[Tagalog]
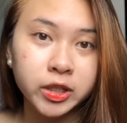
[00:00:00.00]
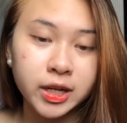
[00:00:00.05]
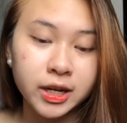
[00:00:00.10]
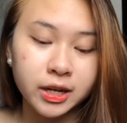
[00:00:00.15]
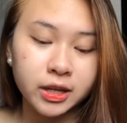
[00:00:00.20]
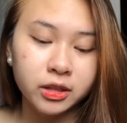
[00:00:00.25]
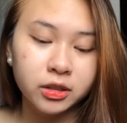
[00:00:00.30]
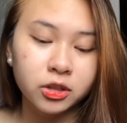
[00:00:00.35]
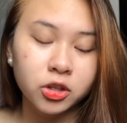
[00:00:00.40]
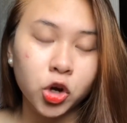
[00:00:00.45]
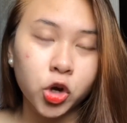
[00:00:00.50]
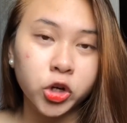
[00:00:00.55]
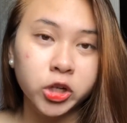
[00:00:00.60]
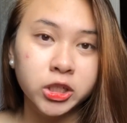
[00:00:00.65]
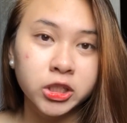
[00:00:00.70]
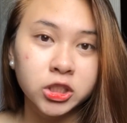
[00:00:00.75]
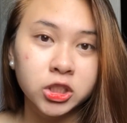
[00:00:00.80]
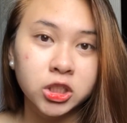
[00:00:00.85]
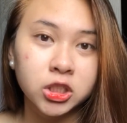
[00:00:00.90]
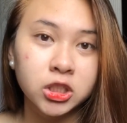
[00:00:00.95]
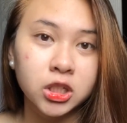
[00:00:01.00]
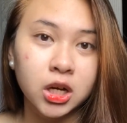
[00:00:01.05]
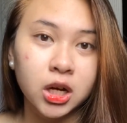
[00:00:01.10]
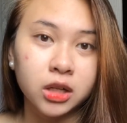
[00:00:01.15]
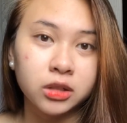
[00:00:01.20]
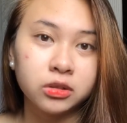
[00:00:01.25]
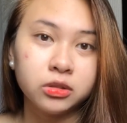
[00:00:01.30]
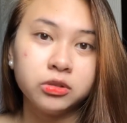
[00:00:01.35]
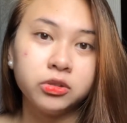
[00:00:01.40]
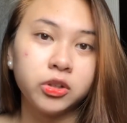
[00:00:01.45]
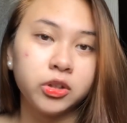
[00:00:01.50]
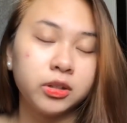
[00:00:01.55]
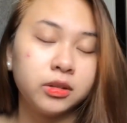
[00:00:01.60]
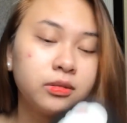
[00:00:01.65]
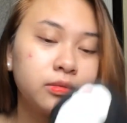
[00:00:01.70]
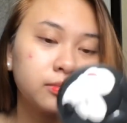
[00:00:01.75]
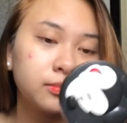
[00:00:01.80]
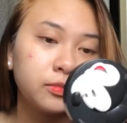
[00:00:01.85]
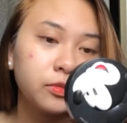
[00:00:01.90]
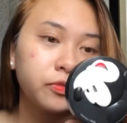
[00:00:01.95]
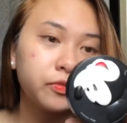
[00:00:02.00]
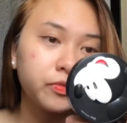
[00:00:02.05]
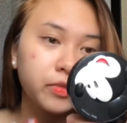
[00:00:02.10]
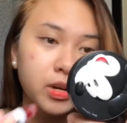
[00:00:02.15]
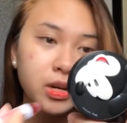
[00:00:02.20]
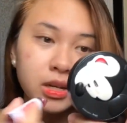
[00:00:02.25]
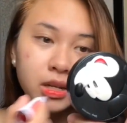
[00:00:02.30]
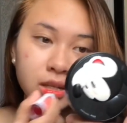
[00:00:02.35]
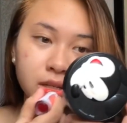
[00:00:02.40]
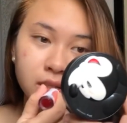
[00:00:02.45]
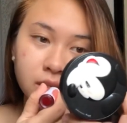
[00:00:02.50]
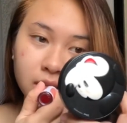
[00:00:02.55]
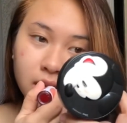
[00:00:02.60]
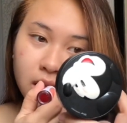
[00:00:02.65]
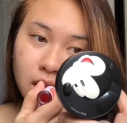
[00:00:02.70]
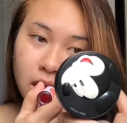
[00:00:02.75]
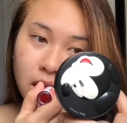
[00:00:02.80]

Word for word: Red, orange nga to. Ah. Fairness.